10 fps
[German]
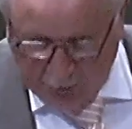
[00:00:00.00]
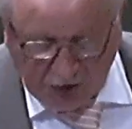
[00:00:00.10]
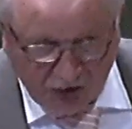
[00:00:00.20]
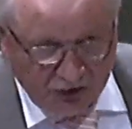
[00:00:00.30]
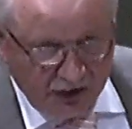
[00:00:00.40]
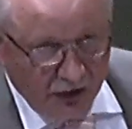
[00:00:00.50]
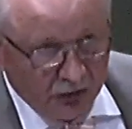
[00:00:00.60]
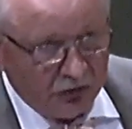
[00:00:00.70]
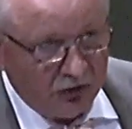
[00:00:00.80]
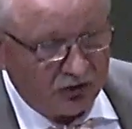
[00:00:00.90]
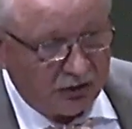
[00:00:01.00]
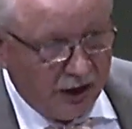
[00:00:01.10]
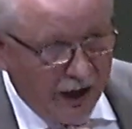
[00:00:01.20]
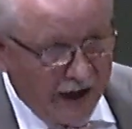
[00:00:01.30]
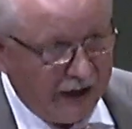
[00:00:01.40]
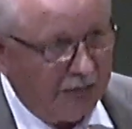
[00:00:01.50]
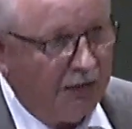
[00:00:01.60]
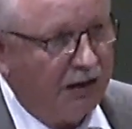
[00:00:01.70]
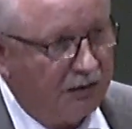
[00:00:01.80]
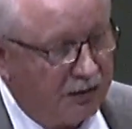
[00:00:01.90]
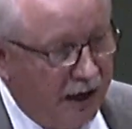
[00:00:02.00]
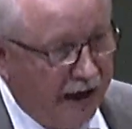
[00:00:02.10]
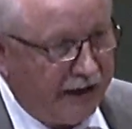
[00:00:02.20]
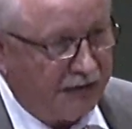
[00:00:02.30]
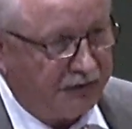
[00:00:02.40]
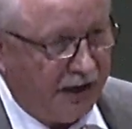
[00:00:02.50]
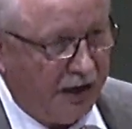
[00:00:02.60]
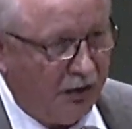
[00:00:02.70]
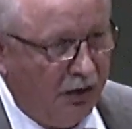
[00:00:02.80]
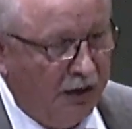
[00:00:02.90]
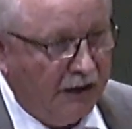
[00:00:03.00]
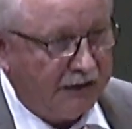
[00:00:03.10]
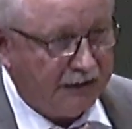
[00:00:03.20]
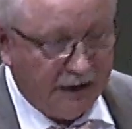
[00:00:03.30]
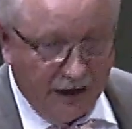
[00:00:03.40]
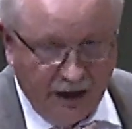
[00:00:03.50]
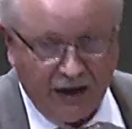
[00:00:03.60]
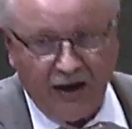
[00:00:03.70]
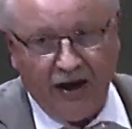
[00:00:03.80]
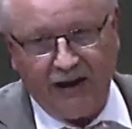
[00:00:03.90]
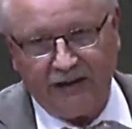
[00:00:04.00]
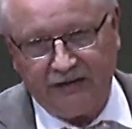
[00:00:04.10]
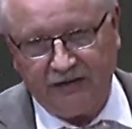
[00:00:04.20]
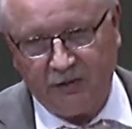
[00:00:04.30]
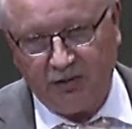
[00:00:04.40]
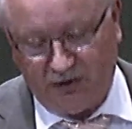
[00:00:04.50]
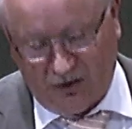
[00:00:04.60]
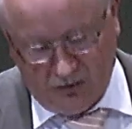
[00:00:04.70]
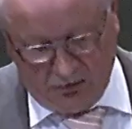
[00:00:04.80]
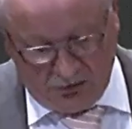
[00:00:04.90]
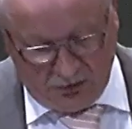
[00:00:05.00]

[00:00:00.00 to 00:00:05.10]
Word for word: Beziehung zwischen einem Mann und einer Frau, die Ehe heißt, diese Beziehung.